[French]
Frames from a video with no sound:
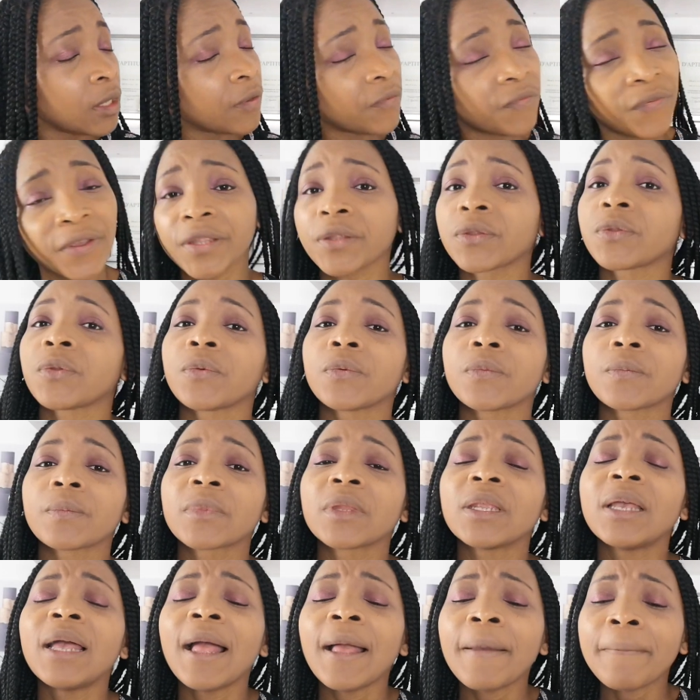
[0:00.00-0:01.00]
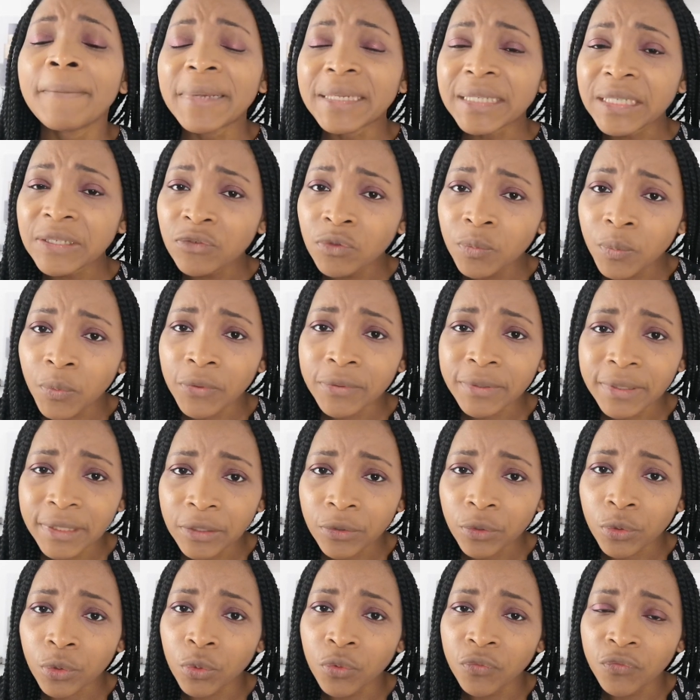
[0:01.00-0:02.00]
faites-le. Mais si vous pensez
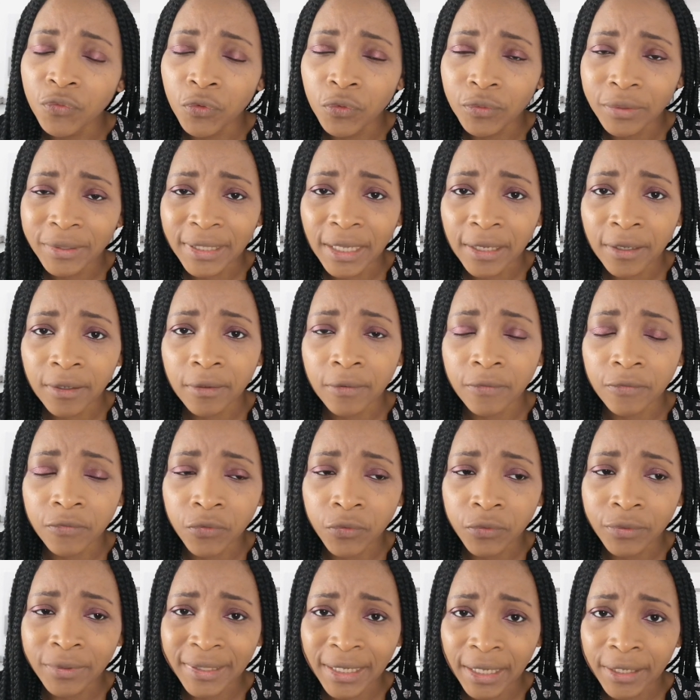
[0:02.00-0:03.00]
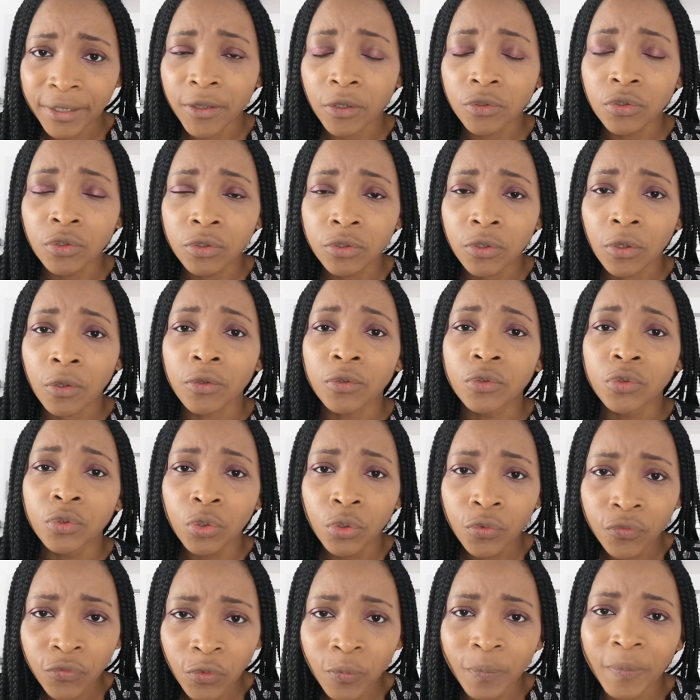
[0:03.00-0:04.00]
que vos 5, vos heures de temps
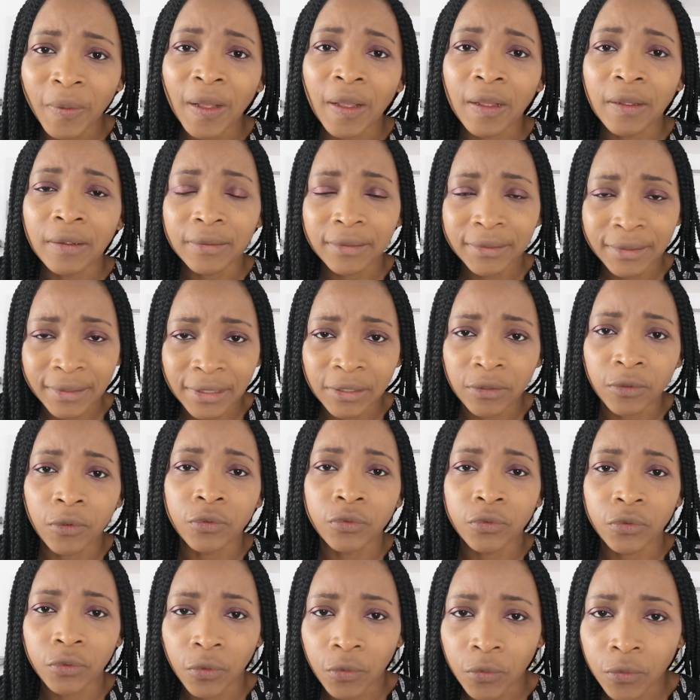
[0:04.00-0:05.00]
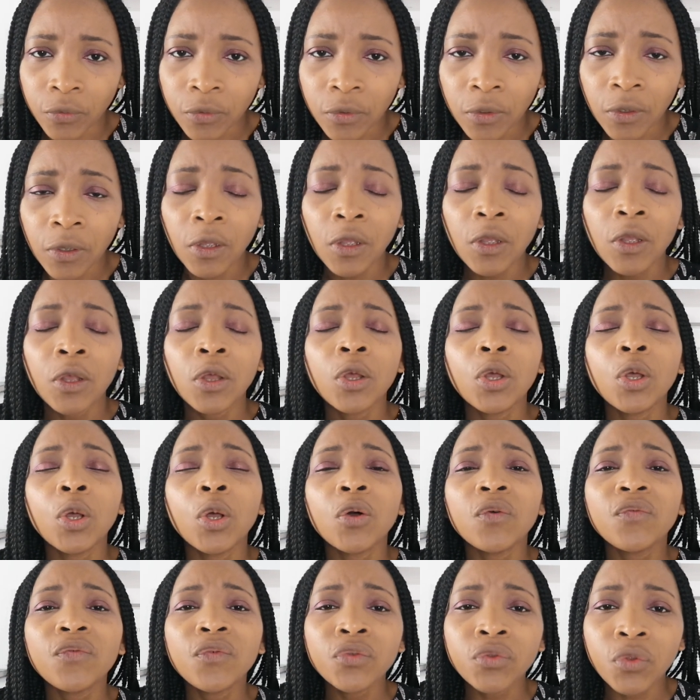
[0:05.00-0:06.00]
ne vaut pas 50 euros,
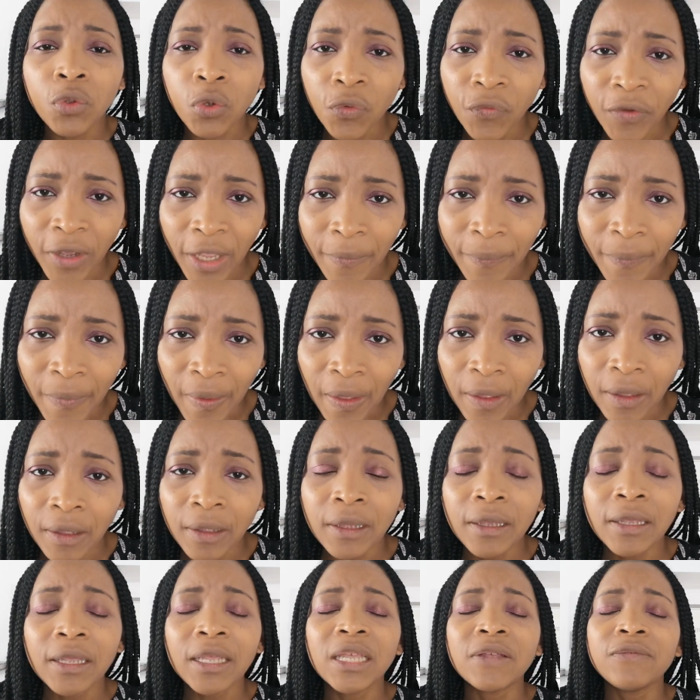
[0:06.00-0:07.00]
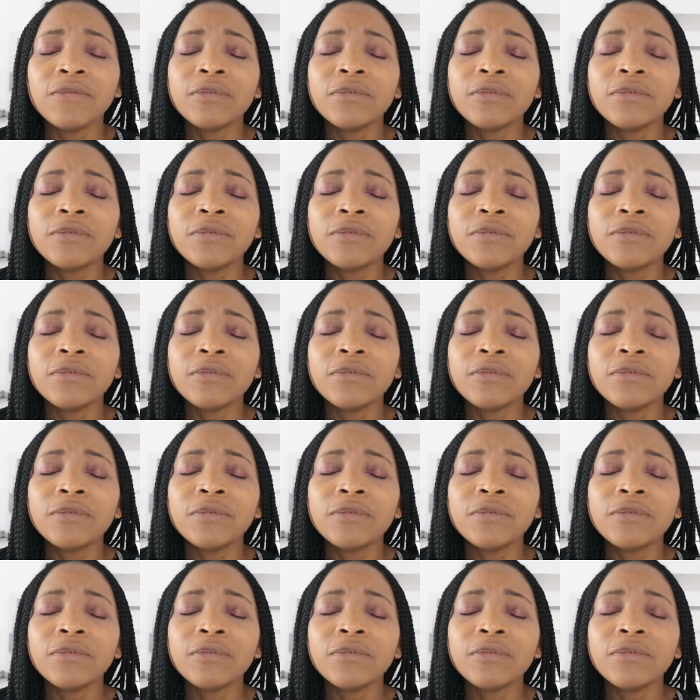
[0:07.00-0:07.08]
vous ne le ferez pas et